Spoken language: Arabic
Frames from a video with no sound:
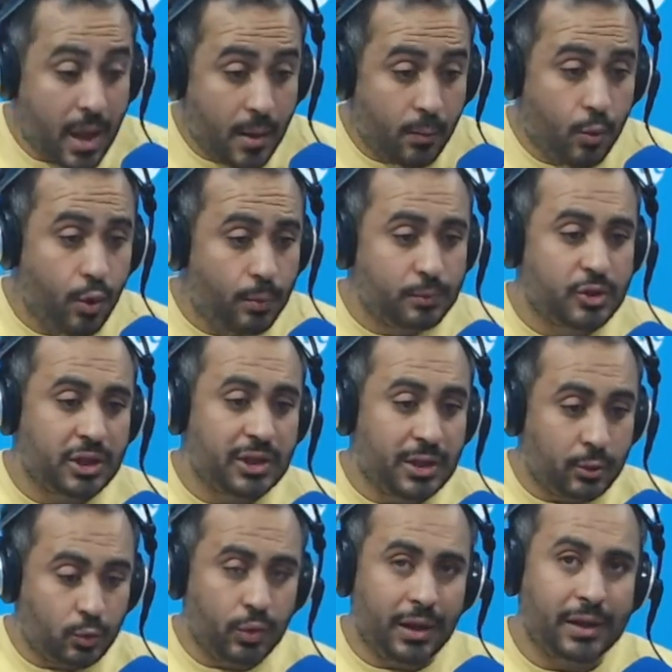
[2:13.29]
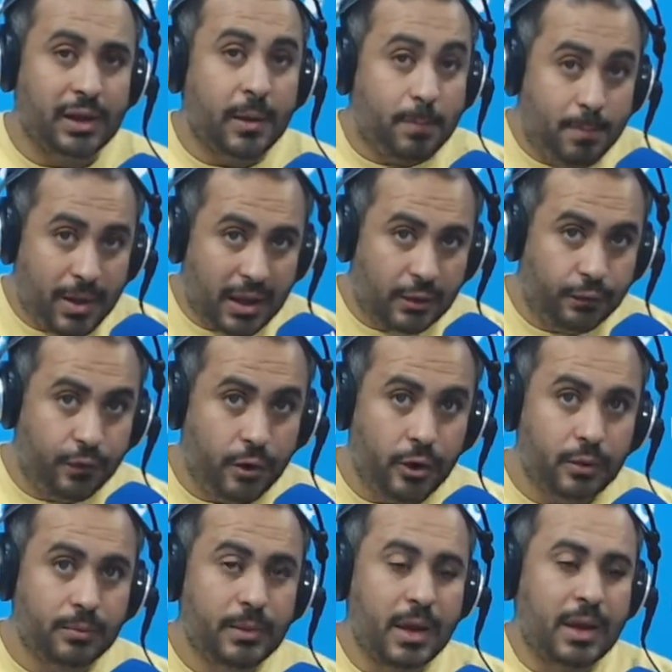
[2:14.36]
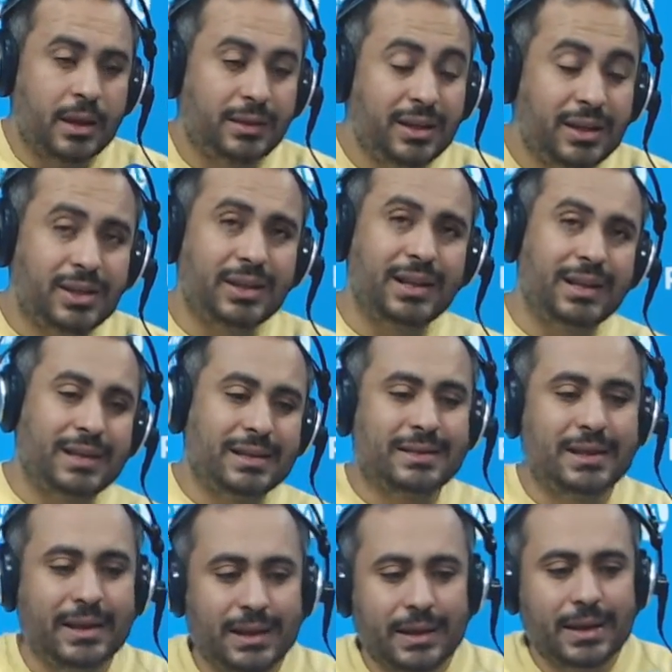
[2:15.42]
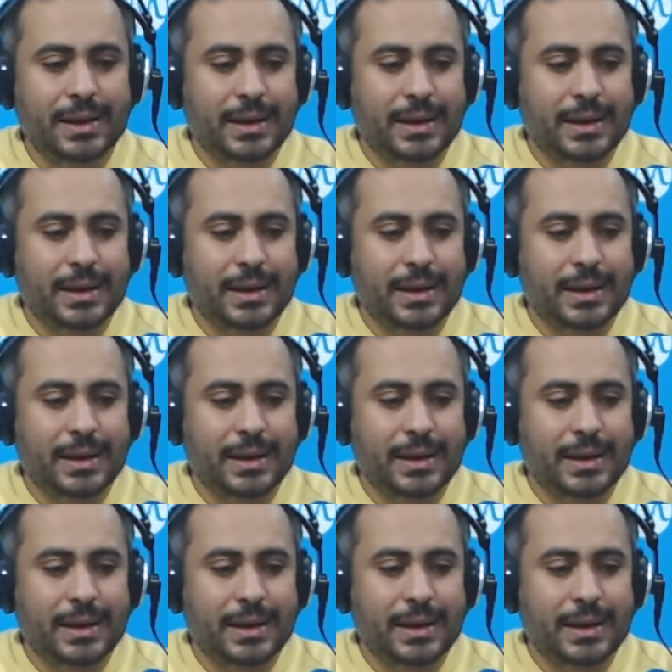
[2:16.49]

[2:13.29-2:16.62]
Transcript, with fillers: مهم جدا تكون عندنا بلاتفورم ديجيتاليزي